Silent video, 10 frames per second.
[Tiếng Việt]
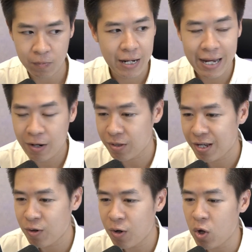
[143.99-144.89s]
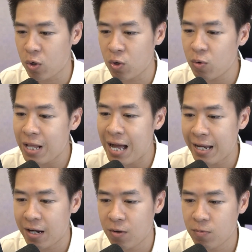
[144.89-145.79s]
Nghe có thấy nó lọt lỗ
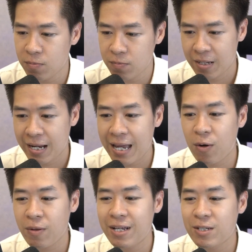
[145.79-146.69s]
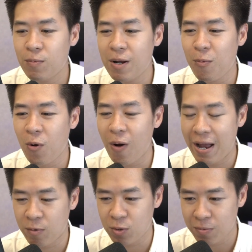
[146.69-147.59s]
tai không? Nghe có thấy giống đồng
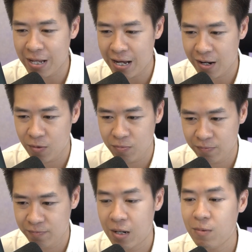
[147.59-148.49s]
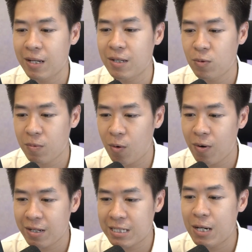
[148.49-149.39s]
loại của chúng ta không? Không, thầy dùng câu
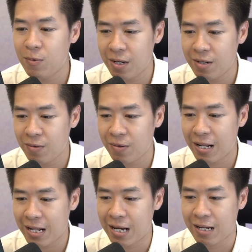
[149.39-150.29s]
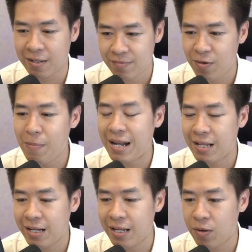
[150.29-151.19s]
là trêu nhá, đừng có căng thẳng. Vì bạn
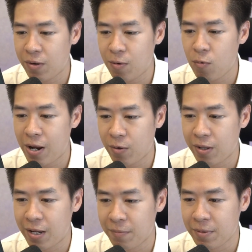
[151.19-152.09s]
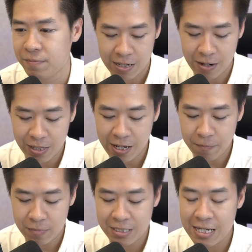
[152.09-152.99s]
thầy, thầy gọi đồng loại của thầy mà. Nào tiếp.
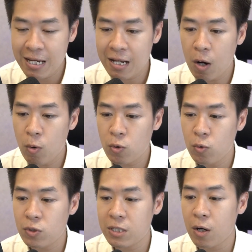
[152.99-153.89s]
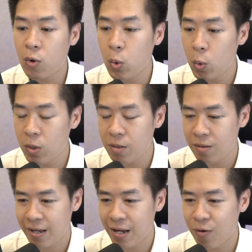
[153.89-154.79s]
She go to school.
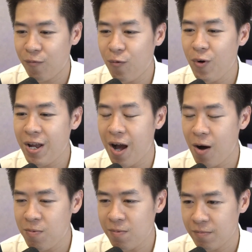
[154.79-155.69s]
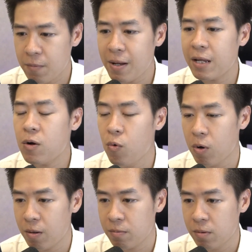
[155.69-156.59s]
Nghe có vui không? Các bạn thấy
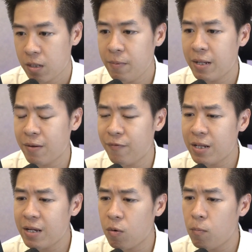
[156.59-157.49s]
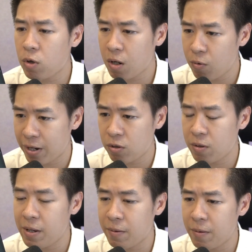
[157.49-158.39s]
khổ không? Thế bây giờ thầy phân tích có một câu này
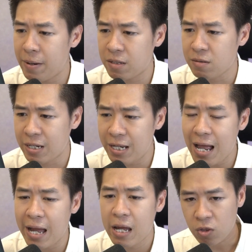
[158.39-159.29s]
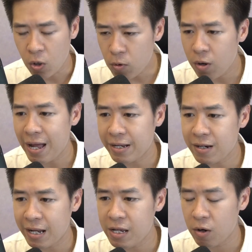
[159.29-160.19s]
thôi. Bây giờ các bạn thử nghĩ lại, tóm gọn lại
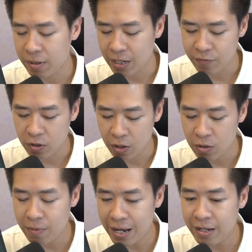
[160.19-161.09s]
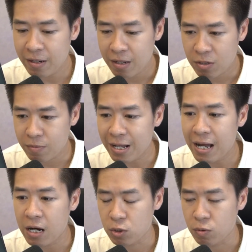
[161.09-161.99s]
những cái điều mà thầy vừa nói lúc nãy ấy. Chúng ta
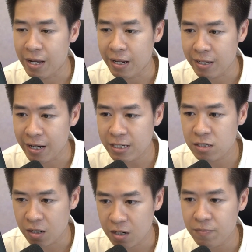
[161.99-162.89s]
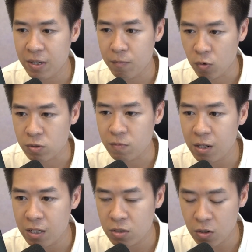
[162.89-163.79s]
đang ở chủ đề tiếng Anh trường lớp nhá. Một trong
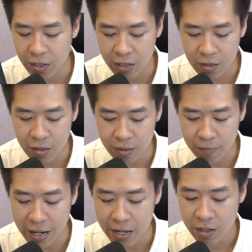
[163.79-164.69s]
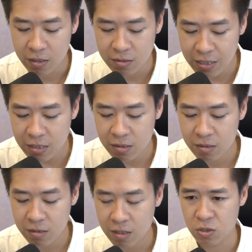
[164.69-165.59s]
những lý do khiến đến các bạn, thứ nhất,
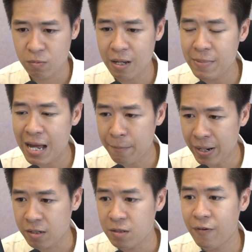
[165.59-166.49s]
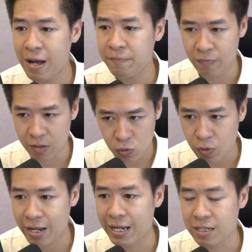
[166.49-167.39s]
chúng ta bị ám ảnh ngữ pháp và
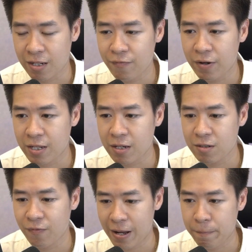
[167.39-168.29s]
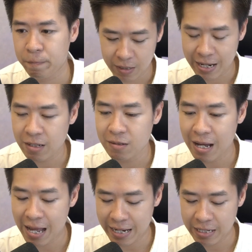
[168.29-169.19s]
suốt ngày chỉ thích phân tích ngữ pháp. Cái thứ
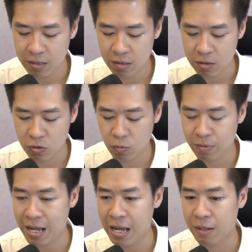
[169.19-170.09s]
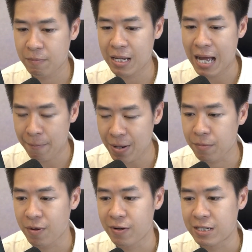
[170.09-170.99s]
hai, chúng ta bị ám
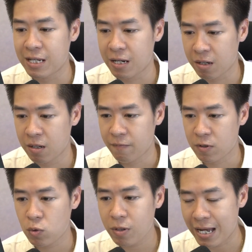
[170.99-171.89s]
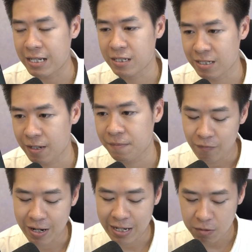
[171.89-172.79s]
ảnh bởi việc dịch và suốt ngày chỉ dịch.
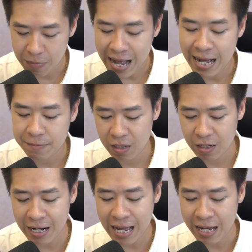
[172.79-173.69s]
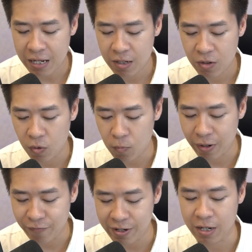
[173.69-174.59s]
Và cái thứ ba là có một
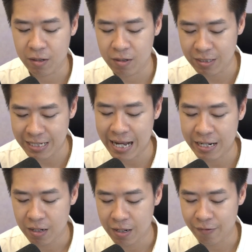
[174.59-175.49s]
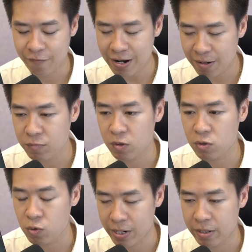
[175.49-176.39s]
cái việc đơn giản là phát âm cho
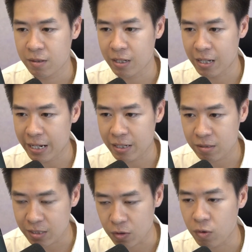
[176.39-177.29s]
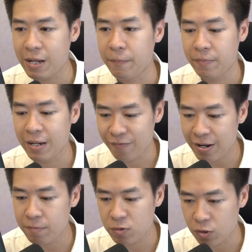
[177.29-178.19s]
nó chuẩn thì lại chỉ có tập để
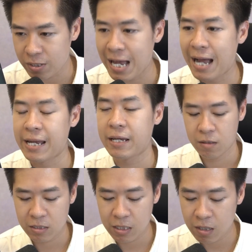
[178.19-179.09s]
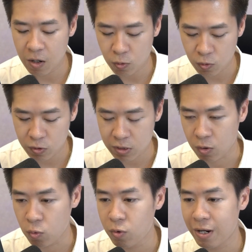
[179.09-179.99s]
phát âm cho nó sai. She go to
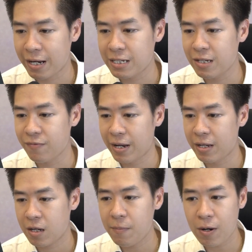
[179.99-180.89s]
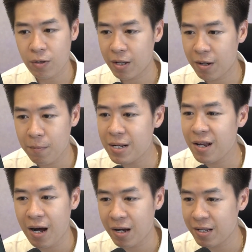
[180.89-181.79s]
school là cái gì vậy? Các bạn có thấy cái bất
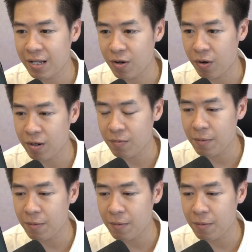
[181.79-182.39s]
ngờ khi thầy nói không?